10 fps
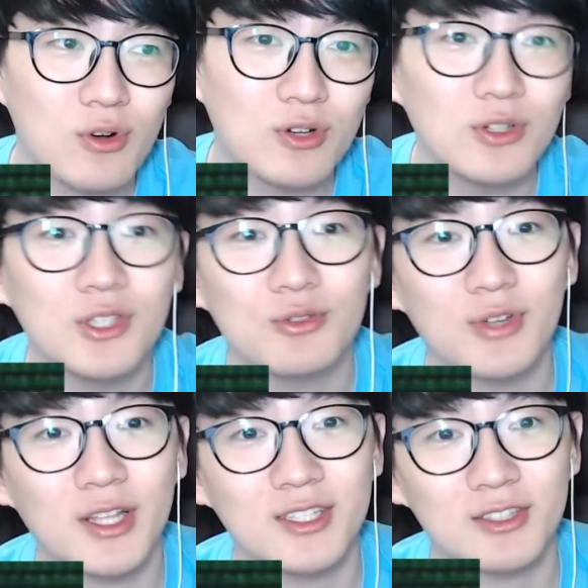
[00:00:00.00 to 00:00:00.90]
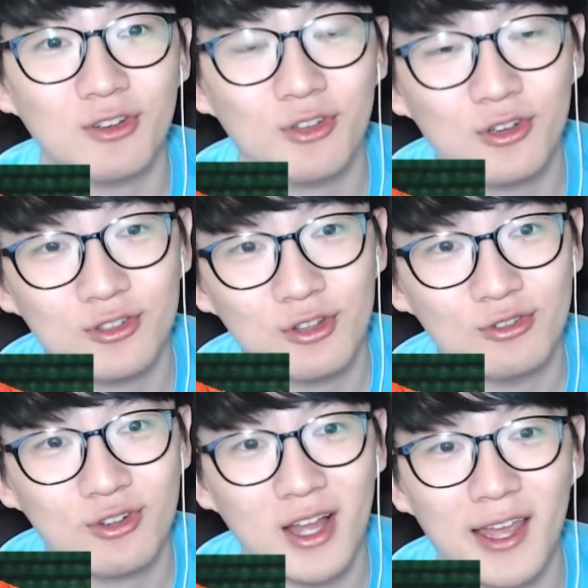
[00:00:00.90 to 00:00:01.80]
그 이후에 이제 정영일
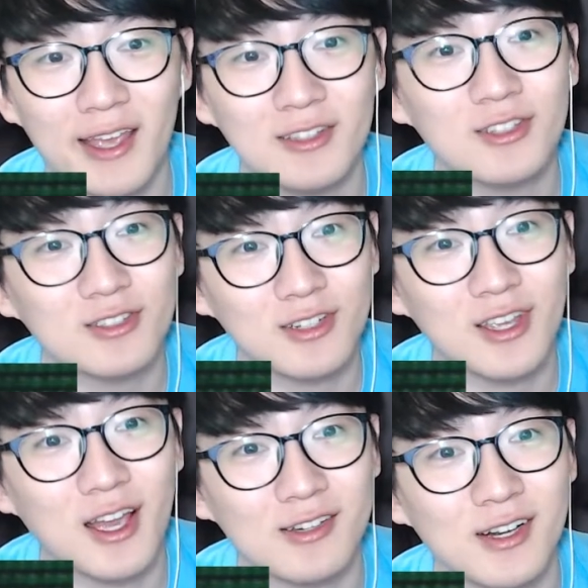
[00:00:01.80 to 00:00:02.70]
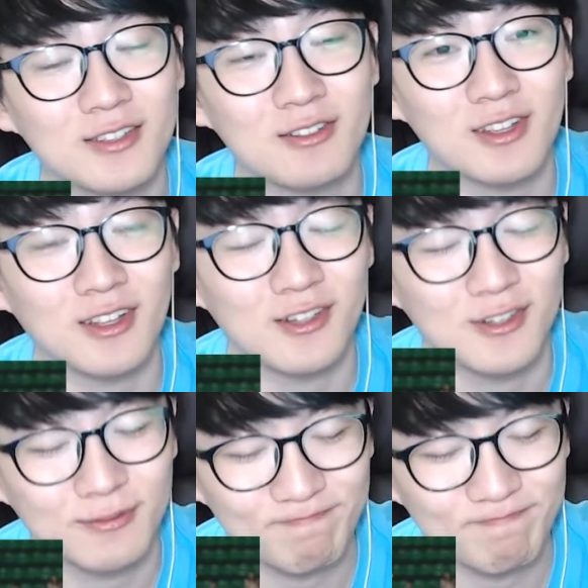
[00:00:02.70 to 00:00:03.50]
선수가 에인저스를 계약을 했었잖아요.